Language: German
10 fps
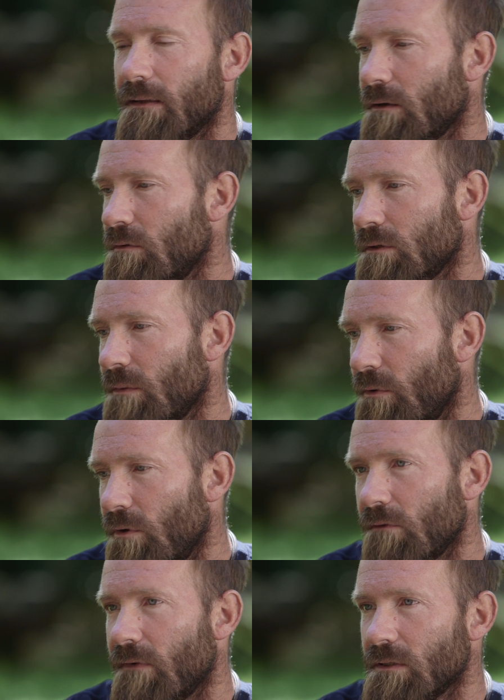Der guckt, ob
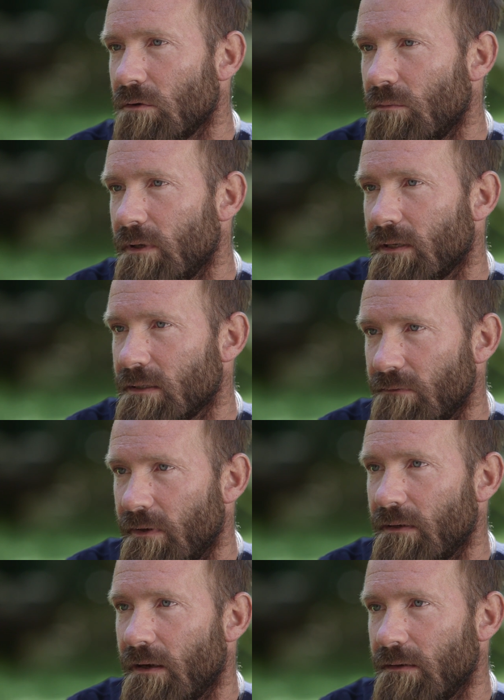irgendwas rumliegt, dass
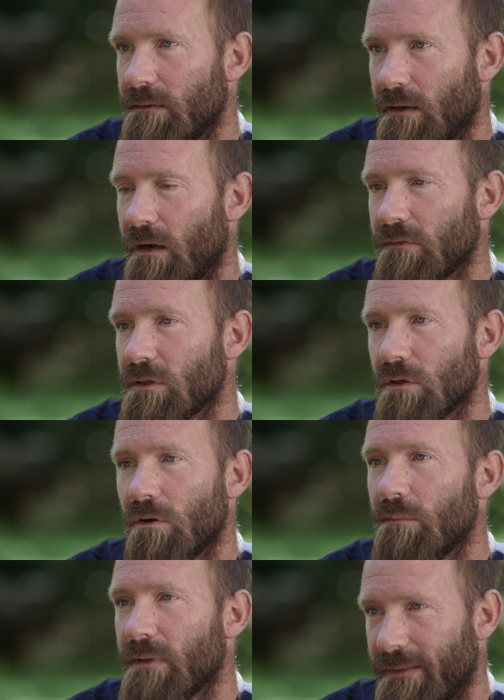wenn ein Aftershock
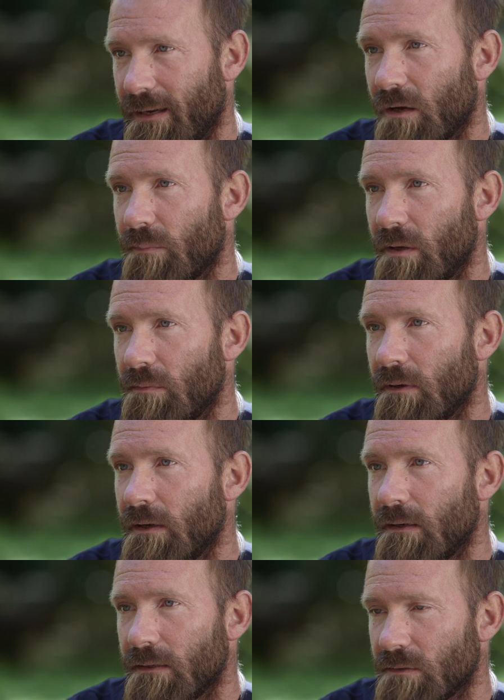kommt, ein Nachbeben,
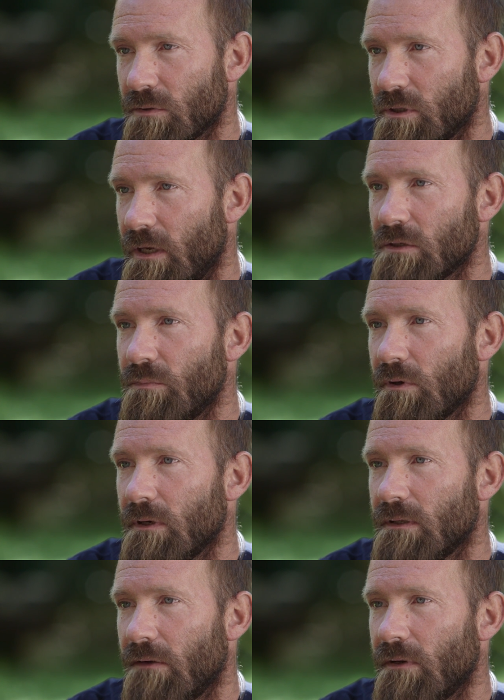dass man
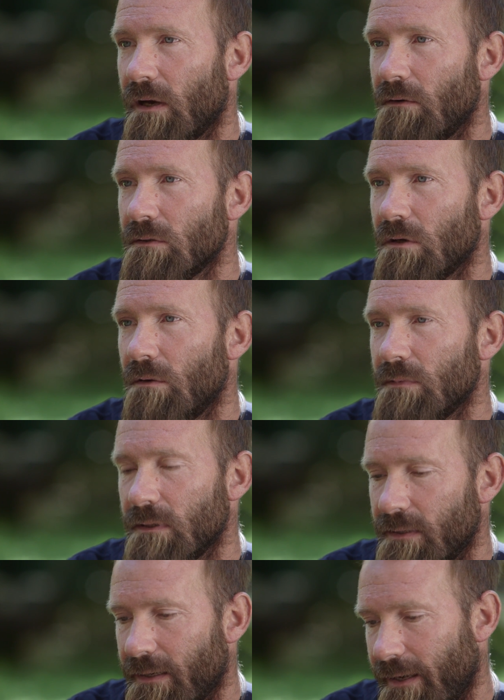schnellstmöglich da wieder
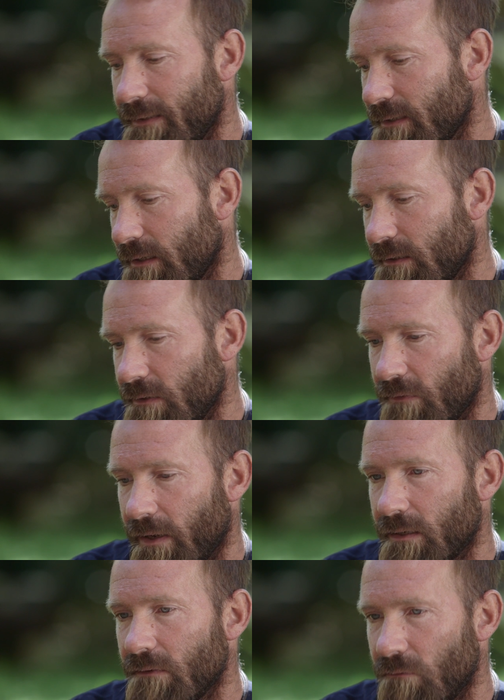rauskommt. Der kennzeichnet die
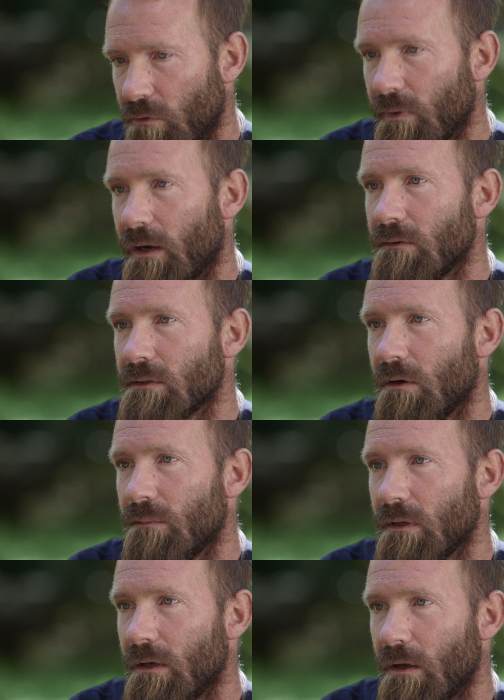Fläche, wo man rauskommt.